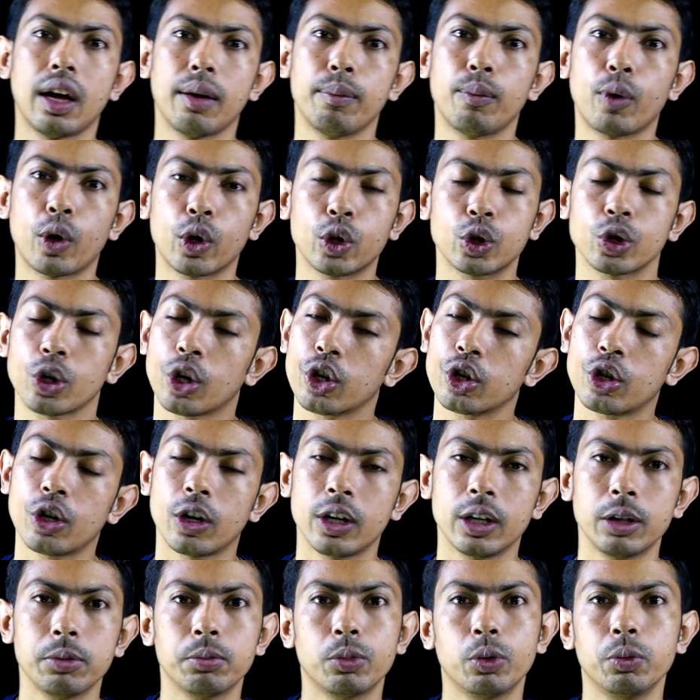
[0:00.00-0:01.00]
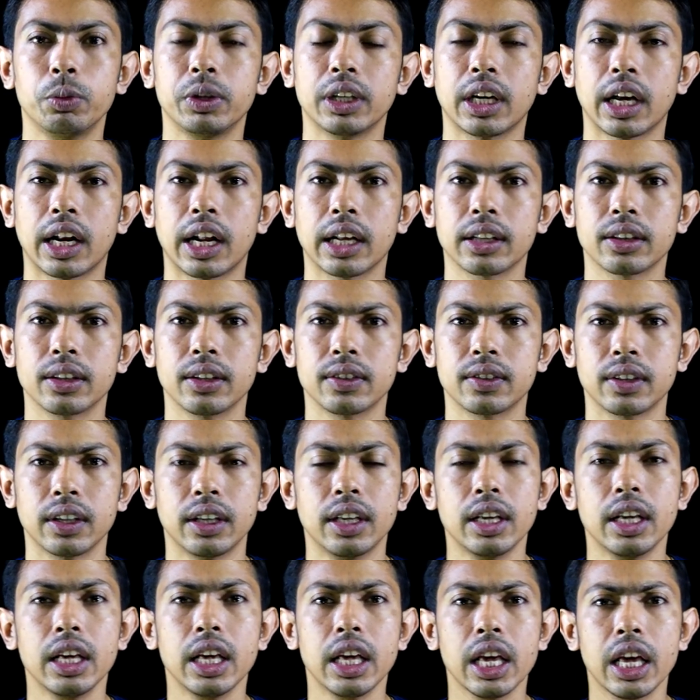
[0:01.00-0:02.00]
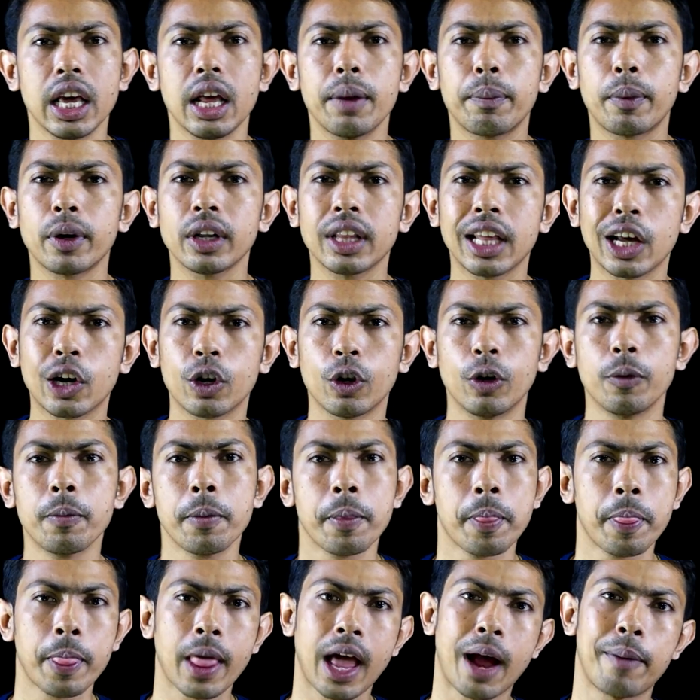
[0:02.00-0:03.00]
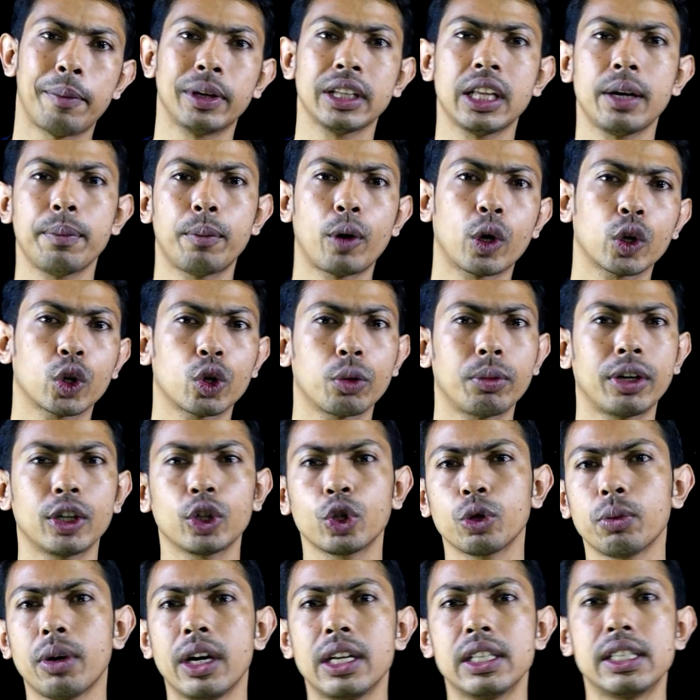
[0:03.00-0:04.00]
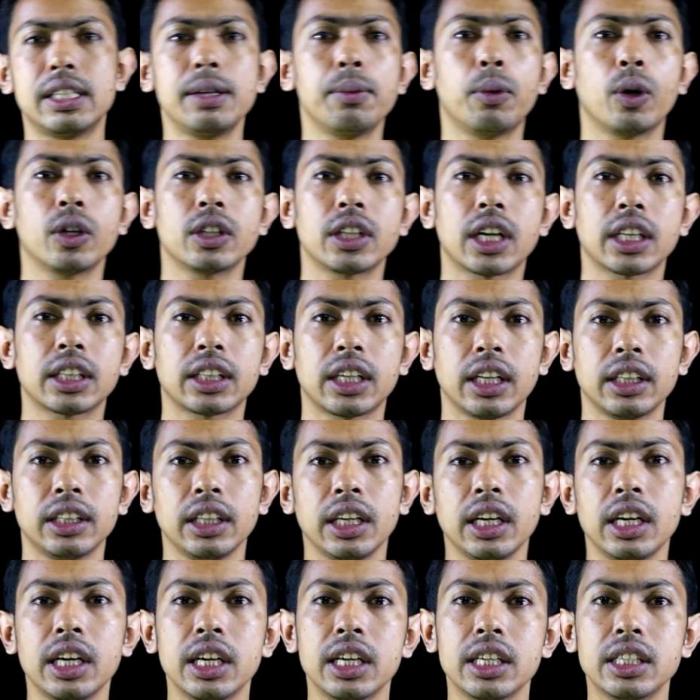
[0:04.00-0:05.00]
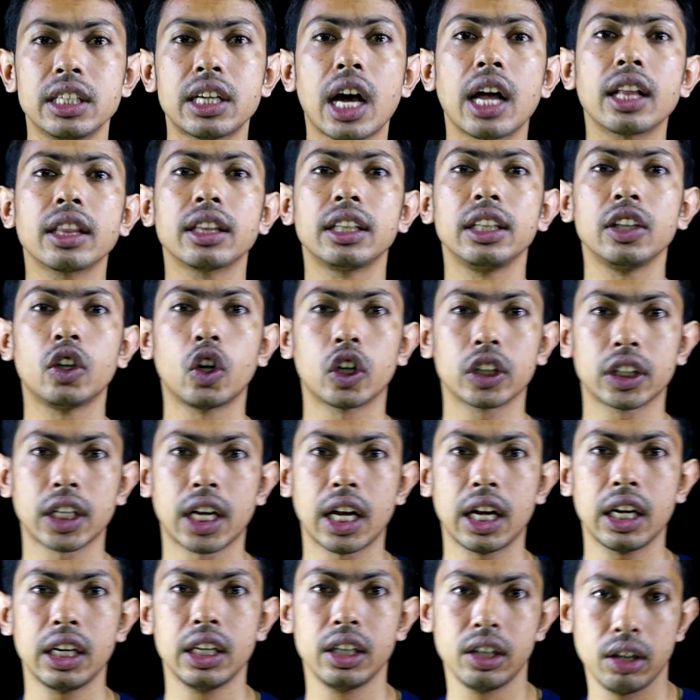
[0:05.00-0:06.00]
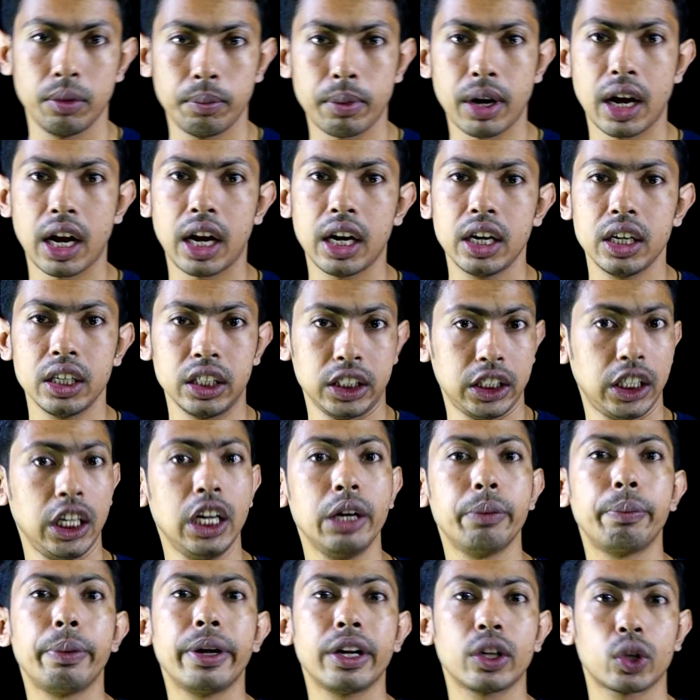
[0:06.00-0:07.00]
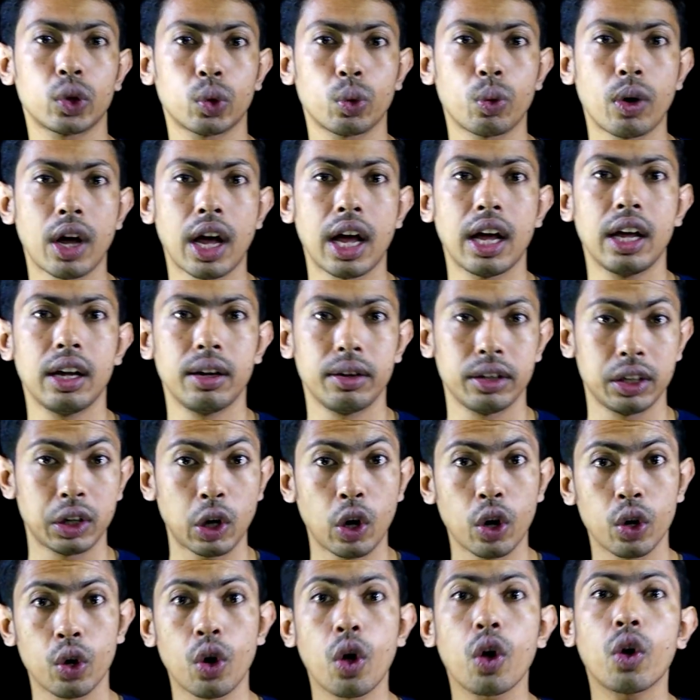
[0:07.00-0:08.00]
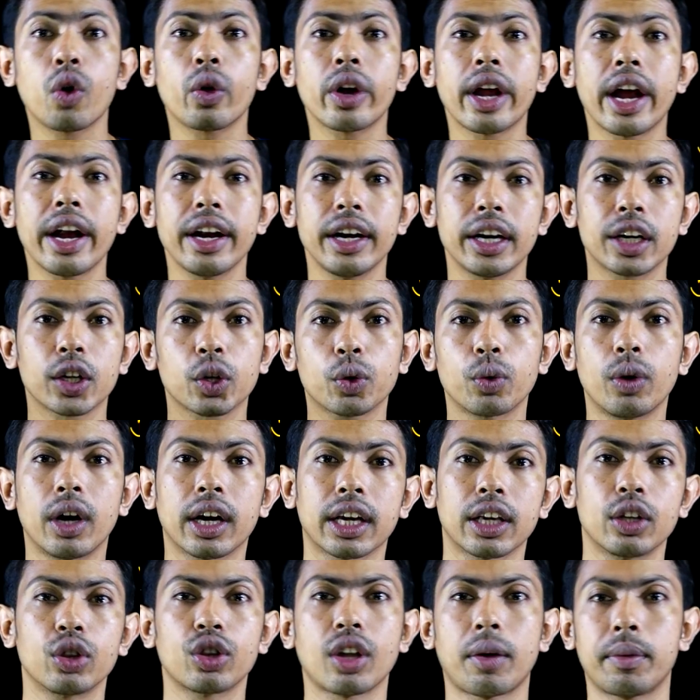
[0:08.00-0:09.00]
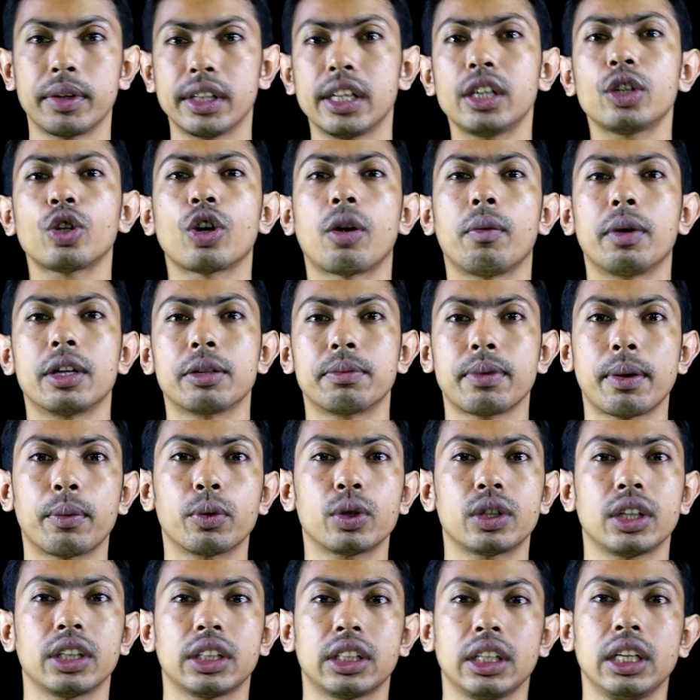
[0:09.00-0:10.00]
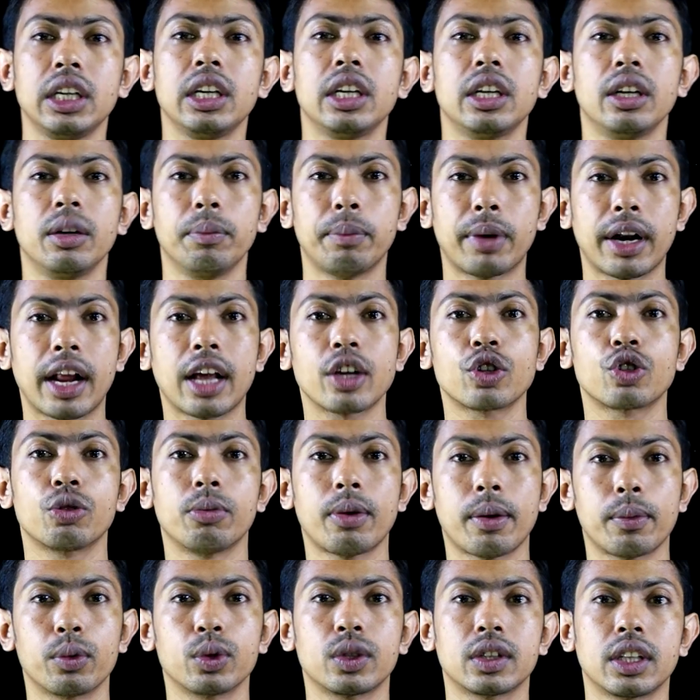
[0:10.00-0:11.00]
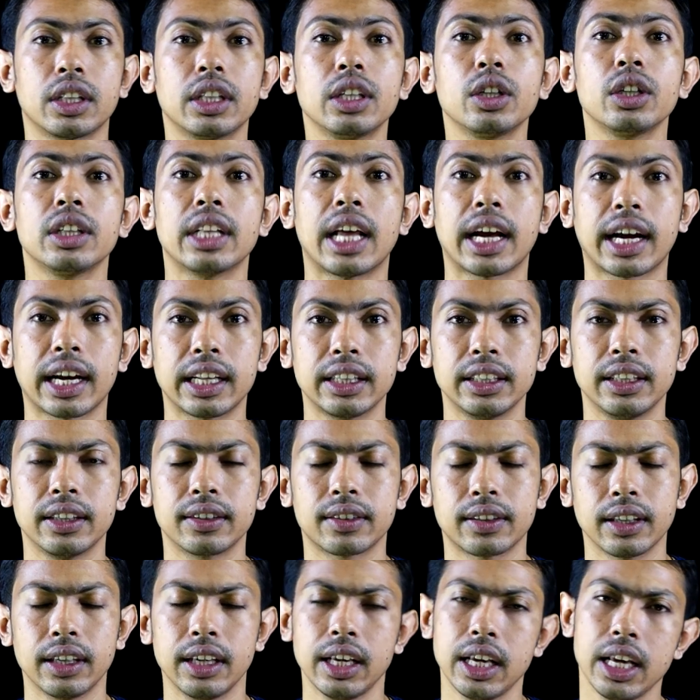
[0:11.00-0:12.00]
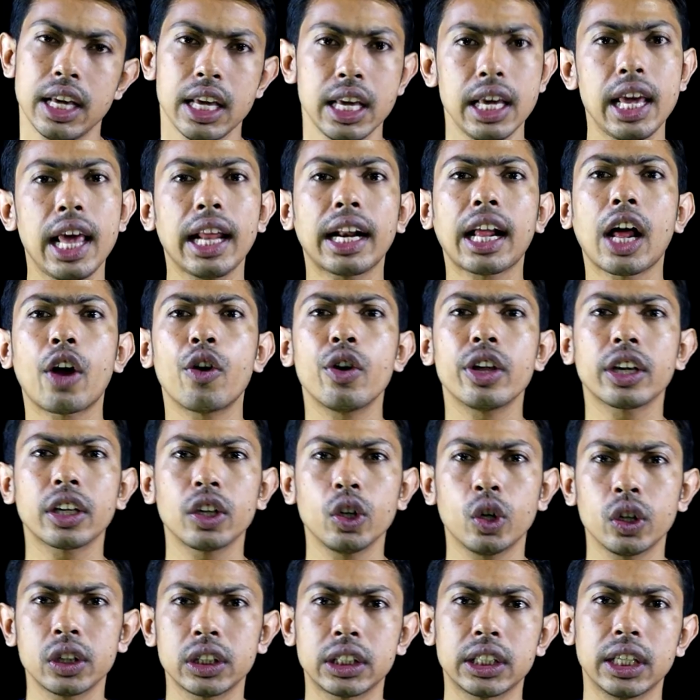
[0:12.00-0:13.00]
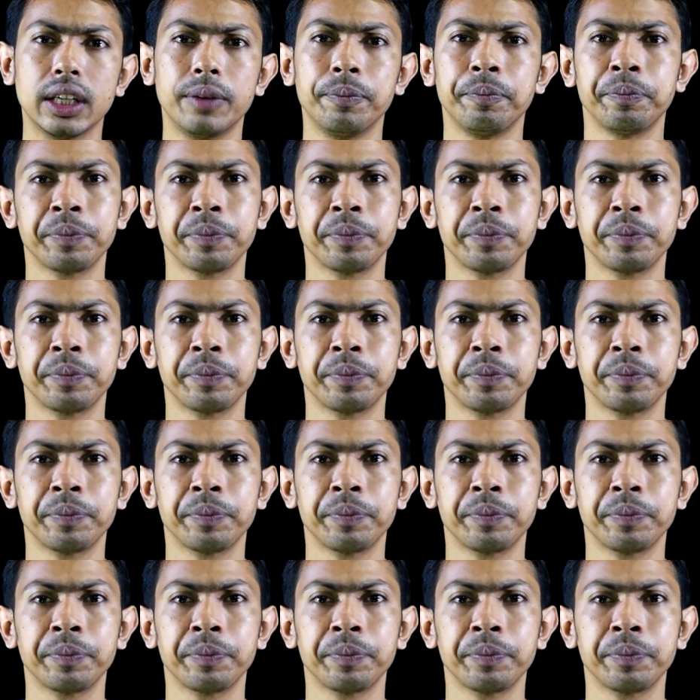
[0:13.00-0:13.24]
বড়সড় ধরনের ভূমিকা রাখতেছে এরপর দেখো আমাদের বর্তমান সময়ে জীবনযাত্রাতে যান্ত্রিকতা বা শিল্পের ছোঁয়া নগরায়নের ছোঁয়া কিন্তু আমাদের সমাজ ব্যবস্থাতে বা রাষ্ট্র ব্যবস্থাতে দেখা দিয়েছে এর কারণে কি হচ্ছে